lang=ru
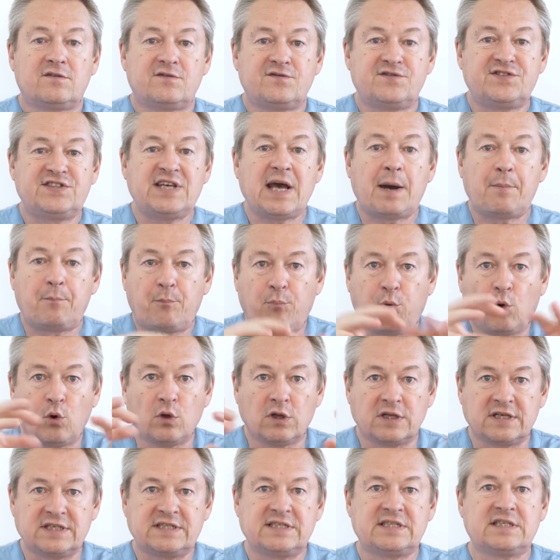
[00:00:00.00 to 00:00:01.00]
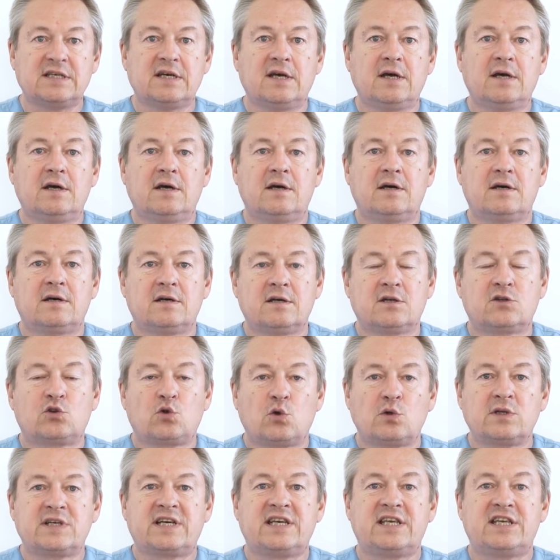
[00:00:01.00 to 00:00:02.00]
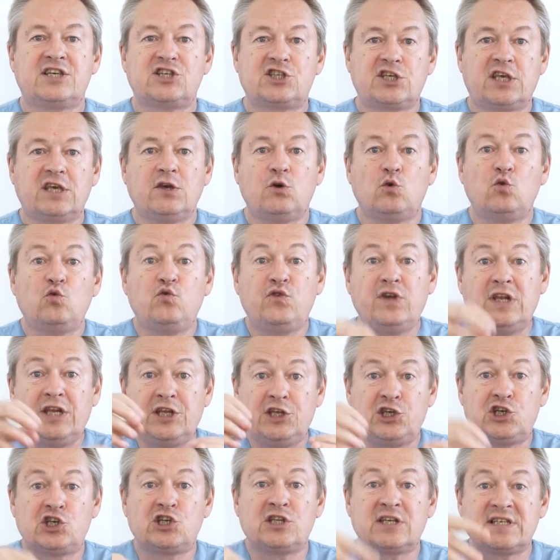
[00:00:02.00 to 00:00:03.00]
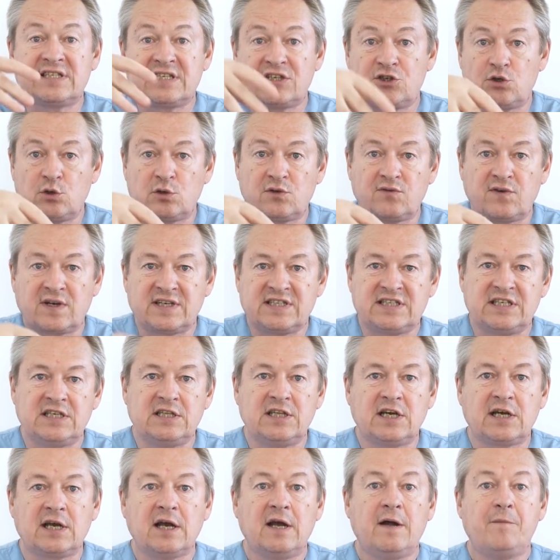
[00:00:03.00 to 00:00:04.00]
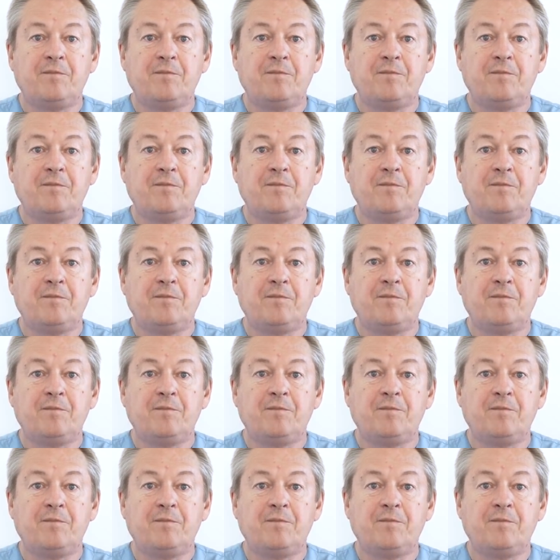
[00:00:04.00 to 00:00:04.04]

вся полость тонкой кишки увеличена за счет ворсинок,